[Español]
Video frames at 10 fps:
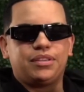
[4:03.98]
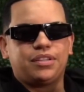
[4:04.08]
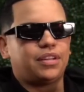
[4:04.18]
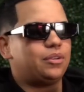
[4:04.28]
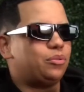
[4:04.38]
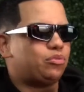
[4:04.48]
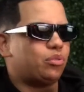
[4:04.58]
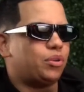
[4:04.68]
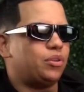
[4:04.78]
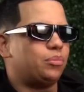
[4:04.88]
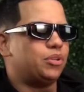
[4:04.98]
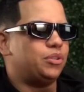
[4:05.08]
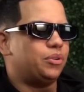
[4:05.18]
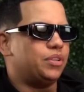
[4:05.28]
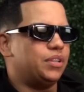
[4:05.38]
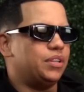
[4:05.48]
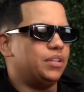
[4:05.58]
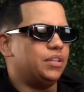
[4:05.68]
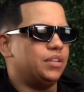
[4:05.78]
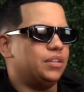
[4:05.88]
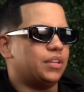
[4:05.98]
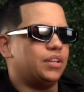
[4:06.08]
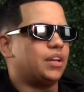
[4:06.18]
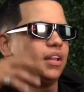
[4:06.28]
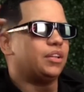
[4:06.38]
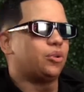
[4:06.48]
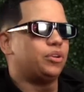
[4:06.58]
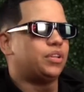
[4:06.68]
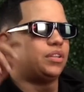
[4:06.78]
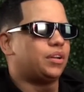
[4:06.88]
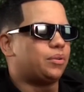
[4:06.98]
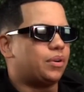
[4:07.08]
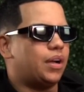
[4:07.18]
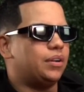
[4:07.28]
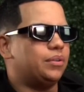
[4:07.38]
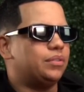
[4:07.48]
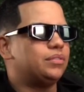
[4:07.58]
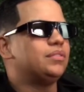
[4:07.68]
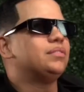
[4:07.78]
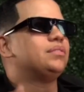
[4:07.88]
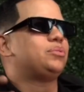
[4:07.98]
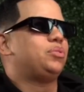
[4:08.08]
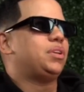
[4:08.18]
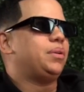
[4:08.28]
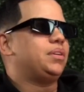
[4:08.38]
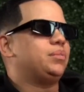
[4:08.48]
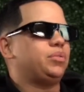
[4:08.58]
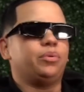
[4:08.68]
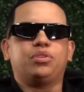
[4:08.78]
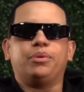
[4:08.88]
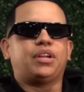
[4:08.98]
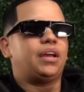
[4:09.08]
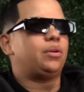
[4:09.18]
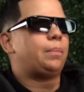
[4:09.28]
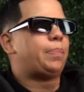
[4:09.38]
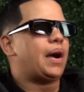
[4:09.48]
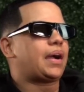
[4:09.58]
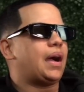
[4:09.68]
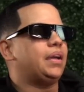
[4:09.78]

salga un sobrino mío y te diga de todo y te tire con algo. Ajá. si me trajeron para acá y